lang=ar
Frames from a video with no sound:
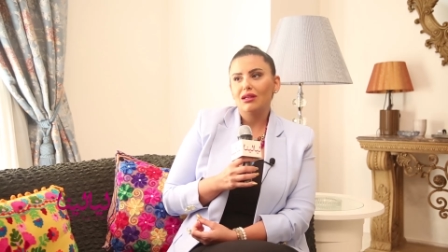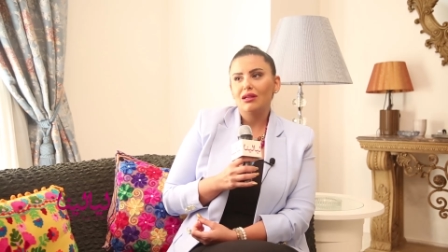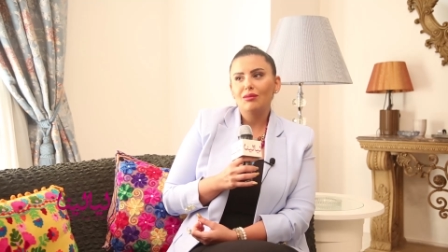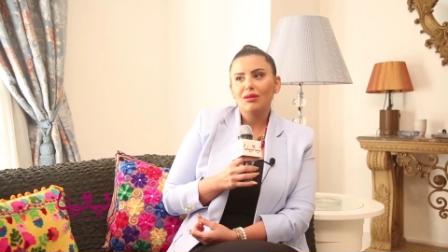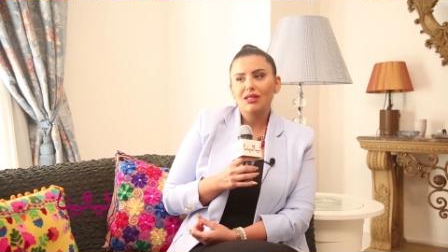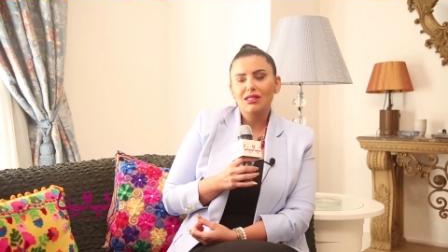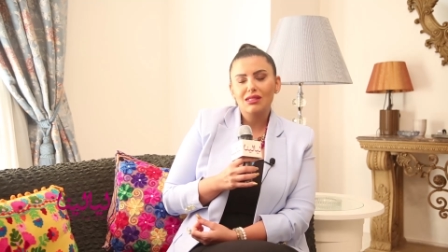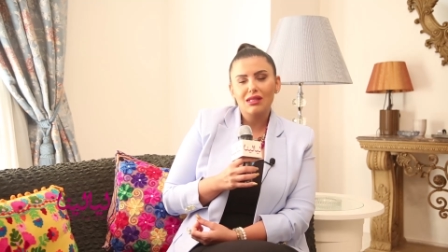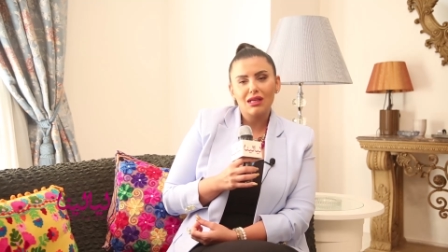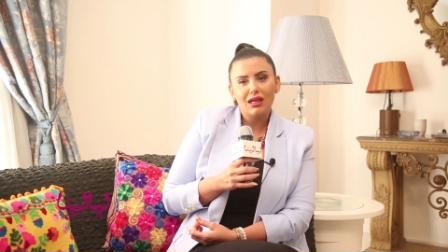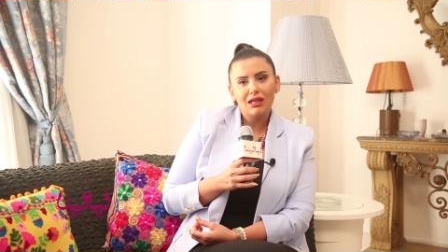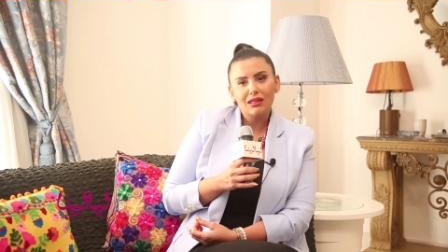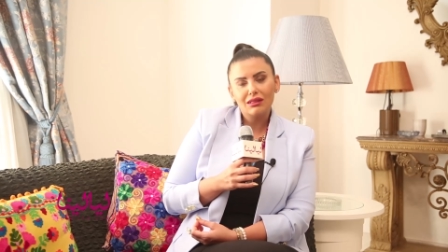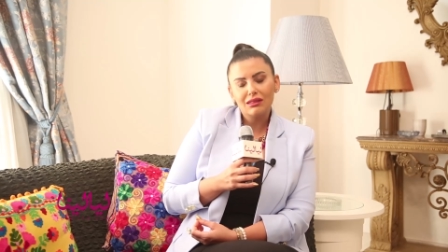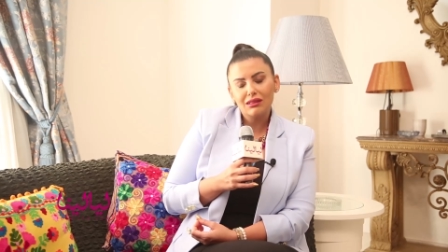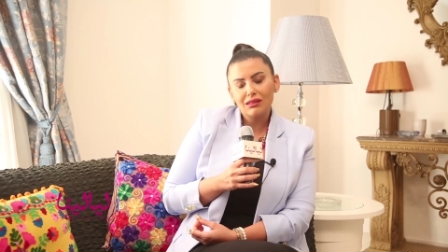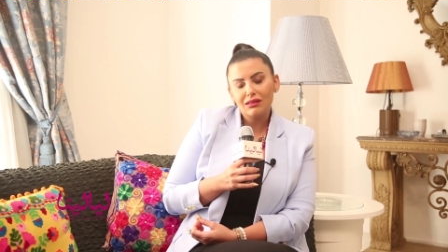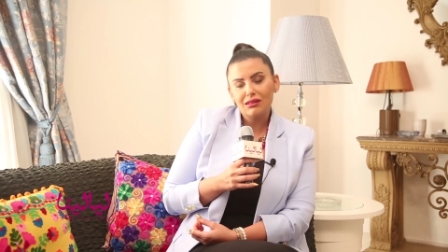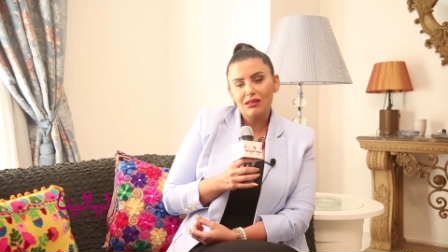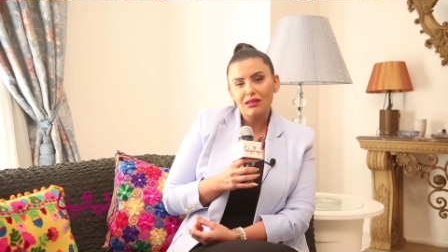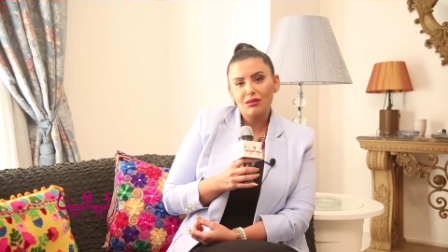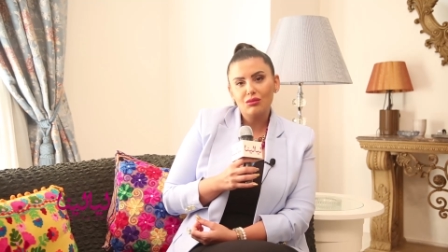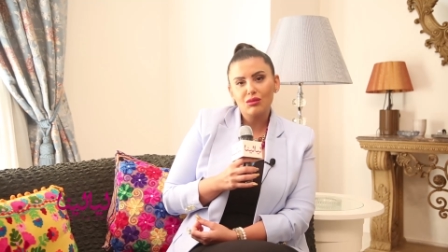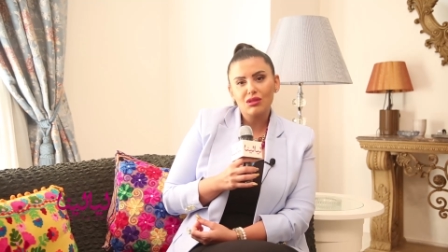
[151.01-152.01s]
لما اتسالت
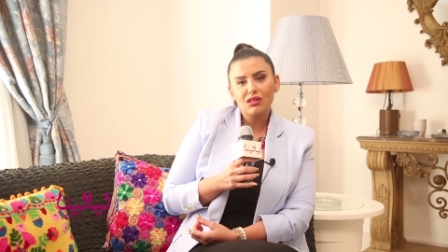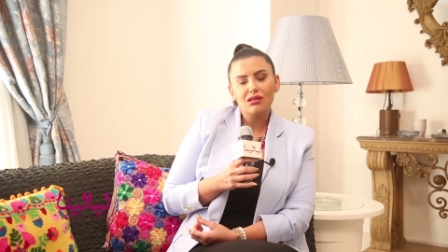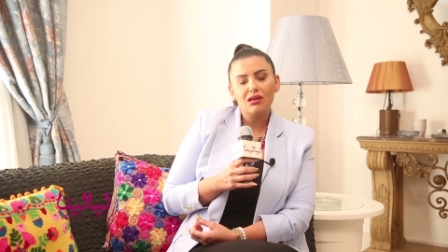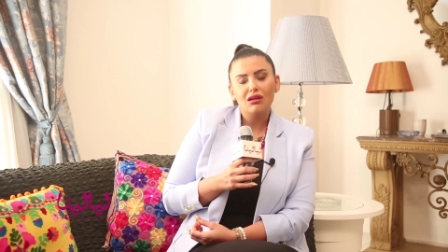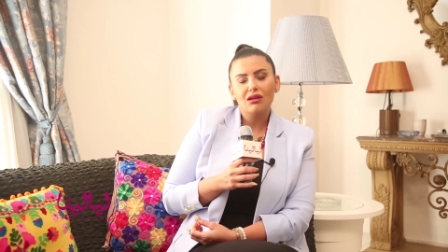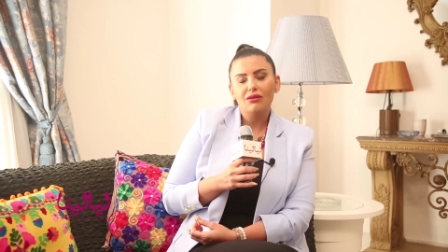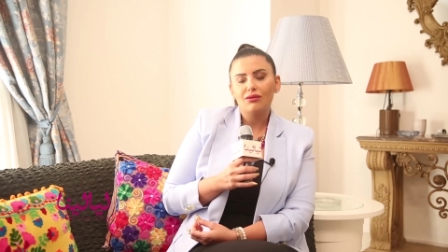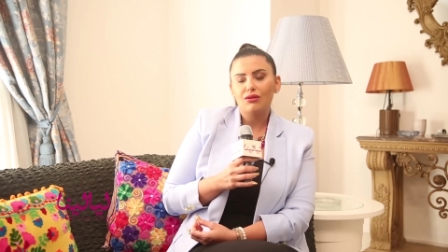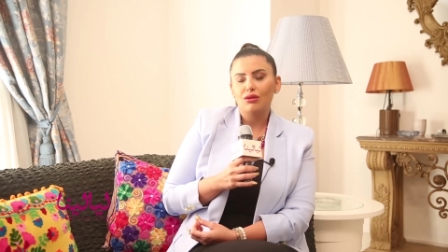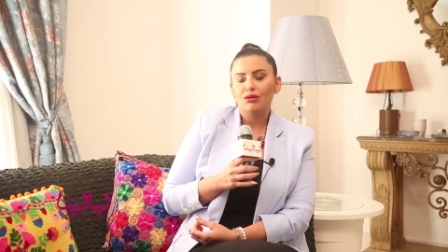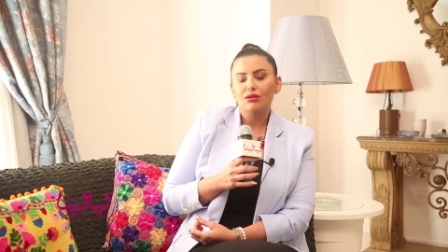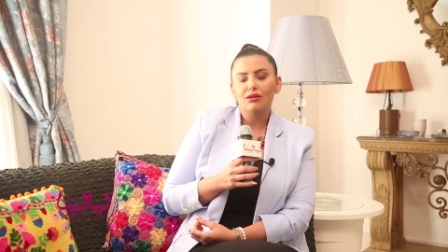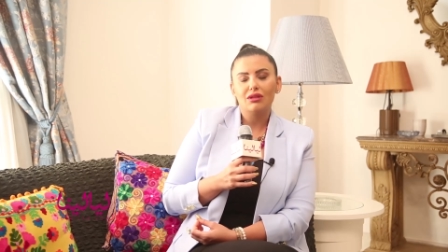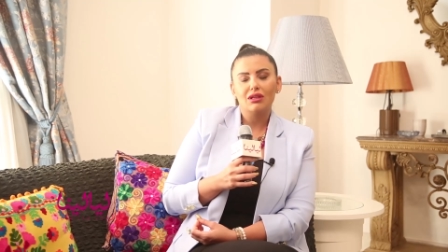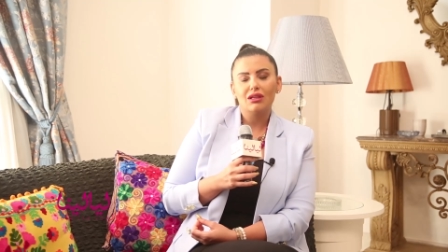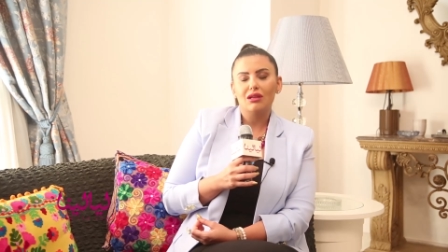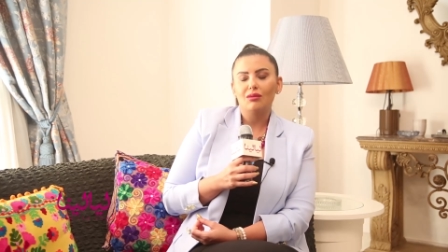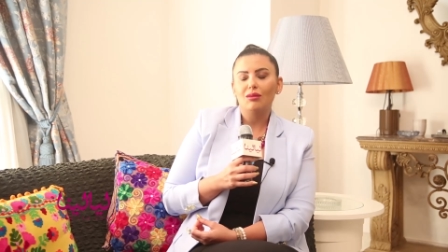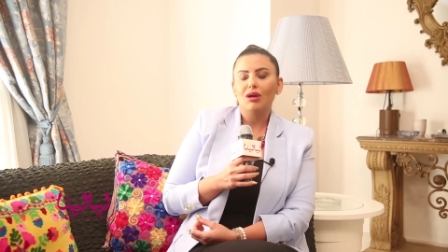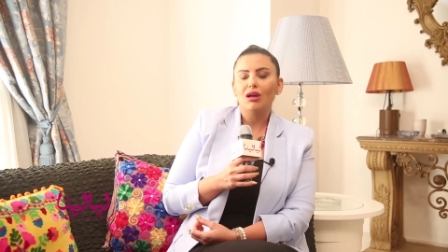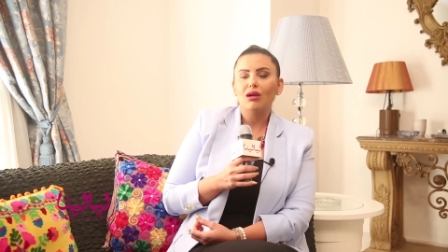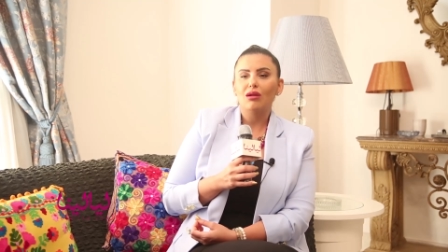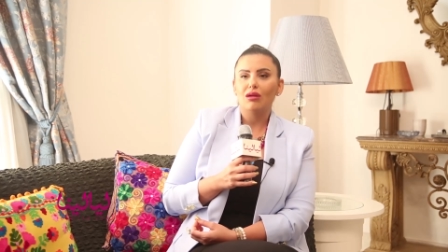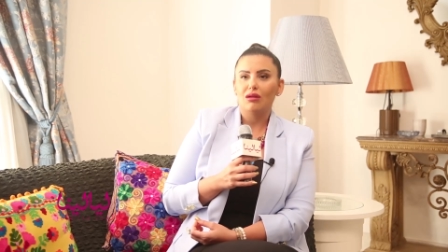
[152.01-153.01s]
كتير من الصحافه قلت يا
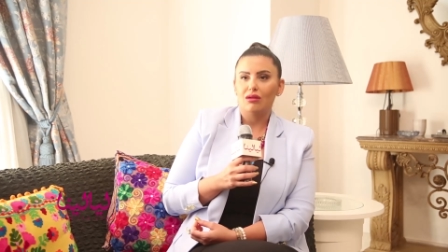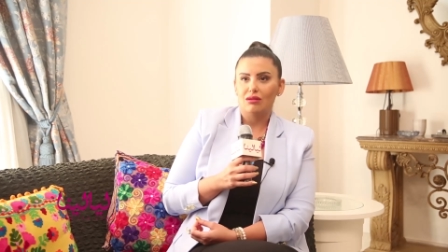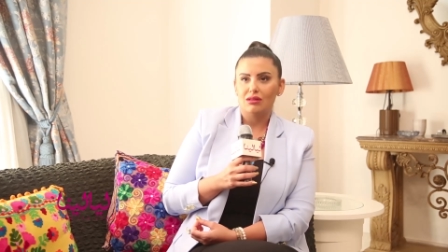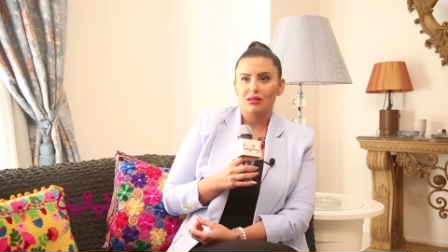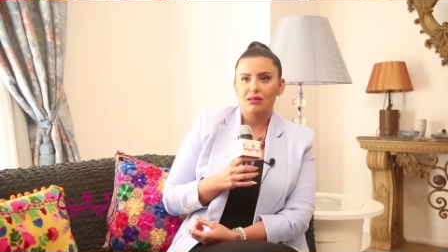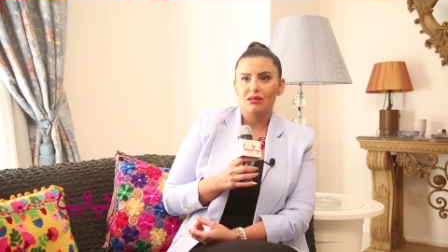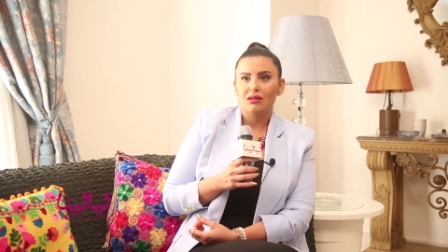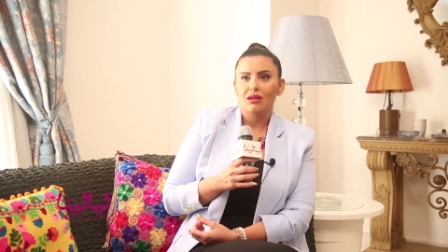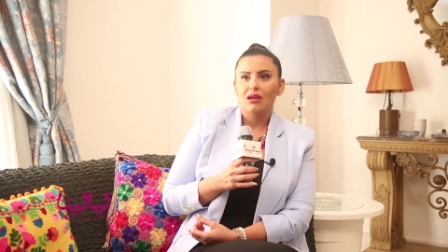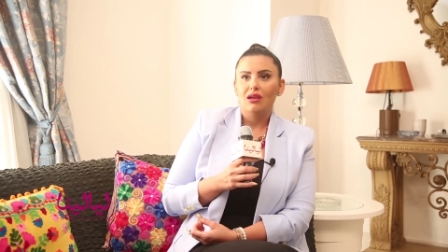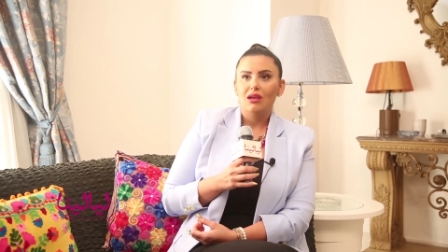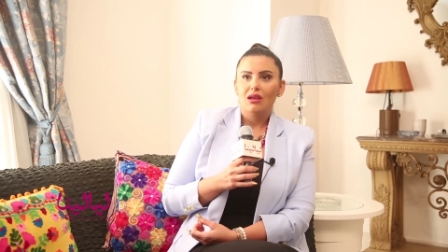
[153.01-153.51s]
جماعه خلاص